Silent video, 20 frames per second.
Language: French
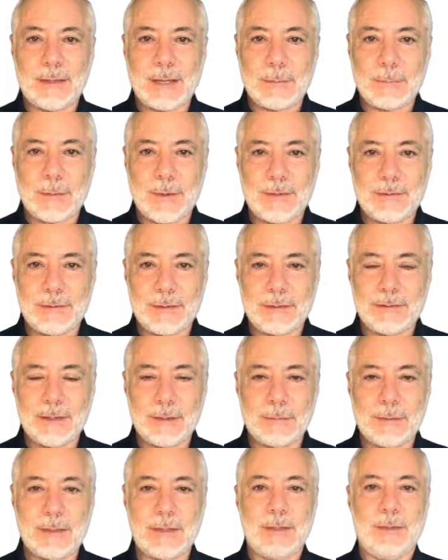très proche de
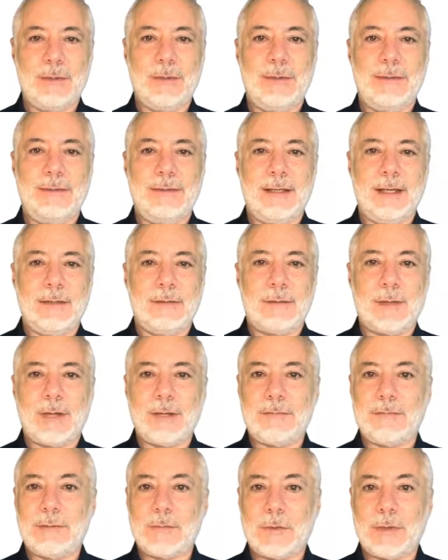celui que l'on observe dans
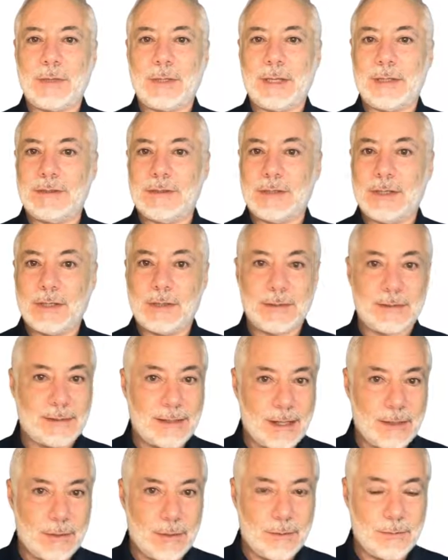la fibromyalgie et le
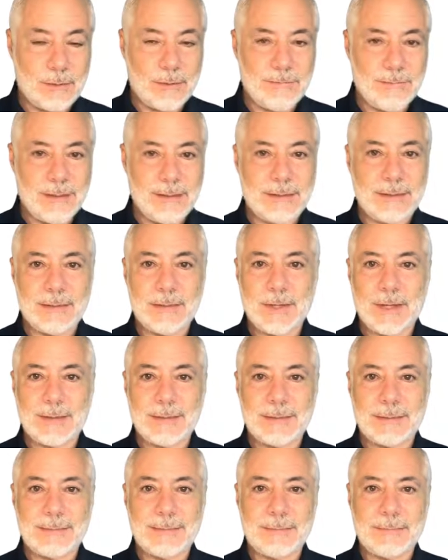syndrome de fatigue
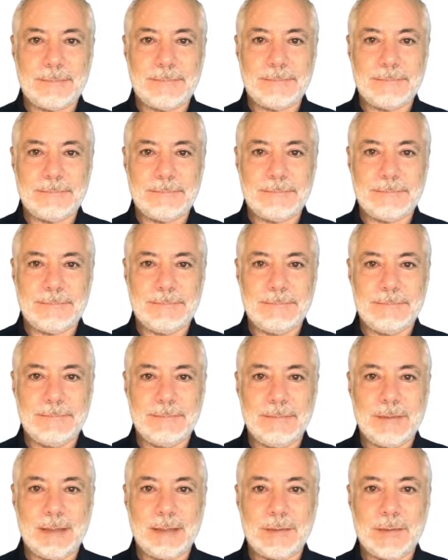chronique.
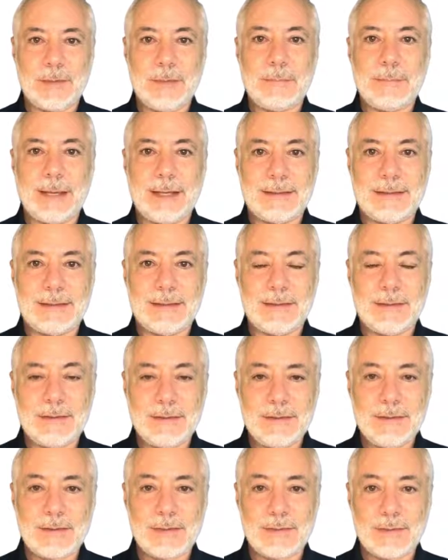Mais dans le PASC,
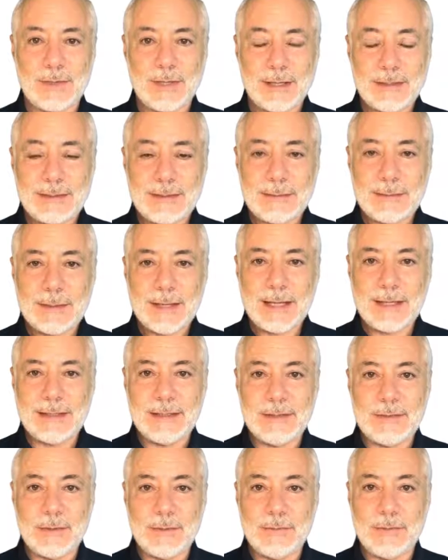ce sont la dyspnée et
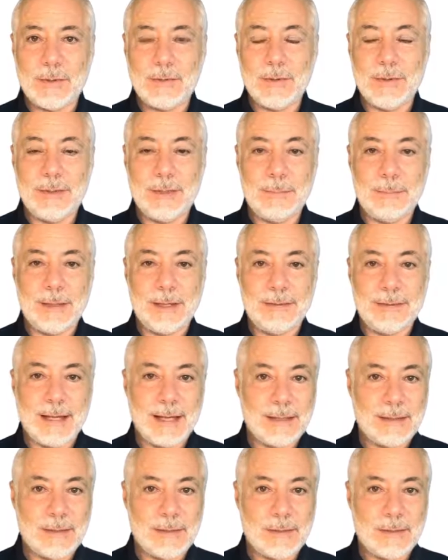l'essoufflement qui
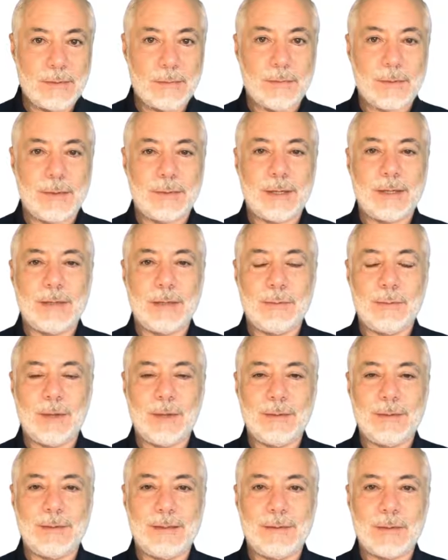prévalent,
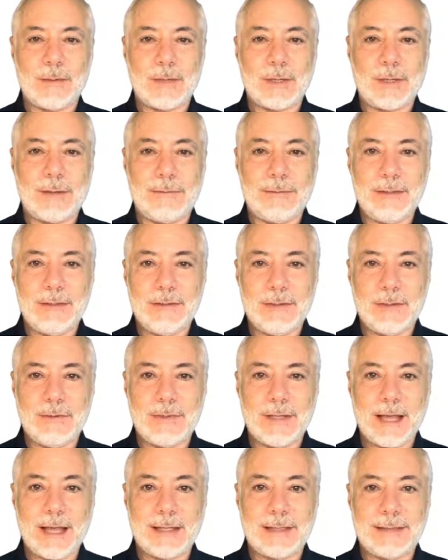probablement en raison de l'infection
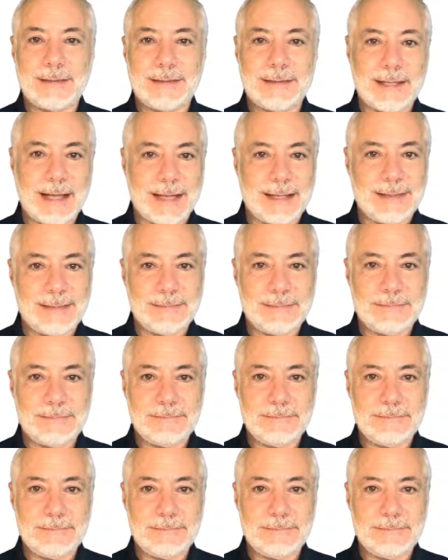virale initiale.